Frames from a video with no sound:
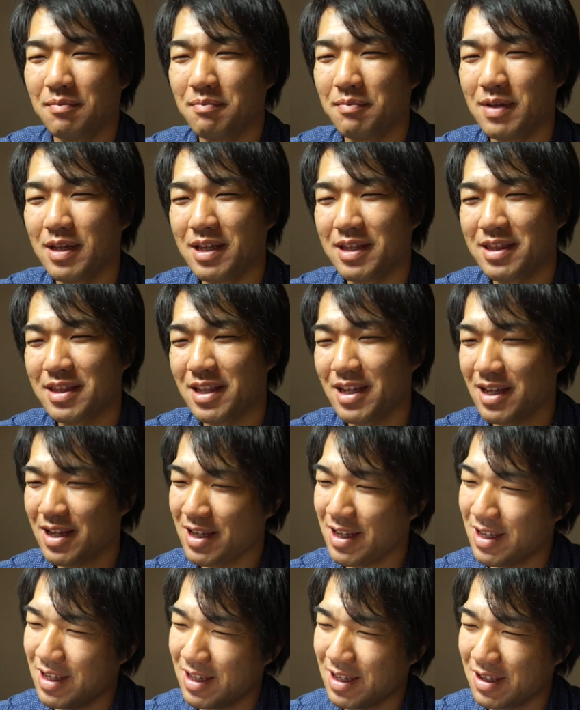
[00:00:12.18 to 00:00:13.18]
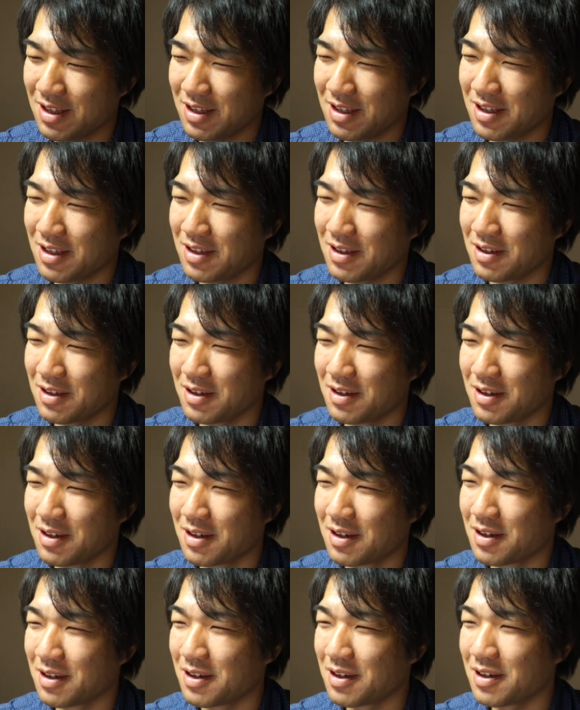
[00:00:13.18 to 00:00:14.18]
めちゃ
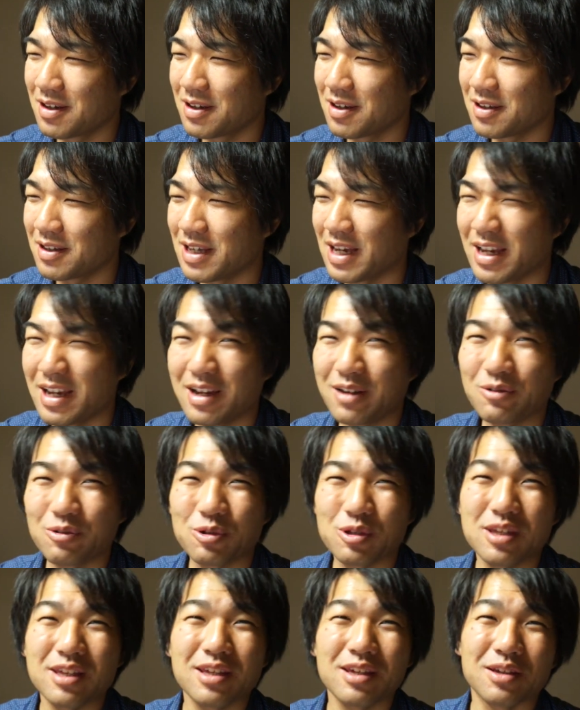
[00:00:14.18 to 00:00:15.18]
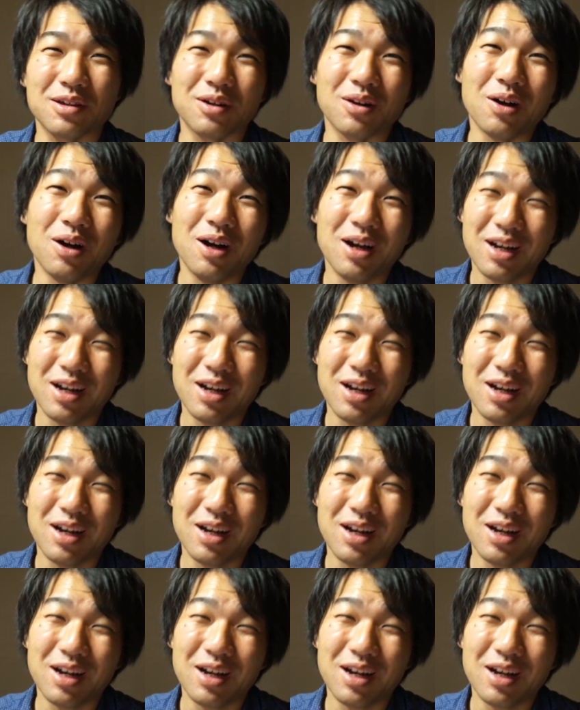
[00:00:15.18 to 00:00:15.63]
ややこしいよ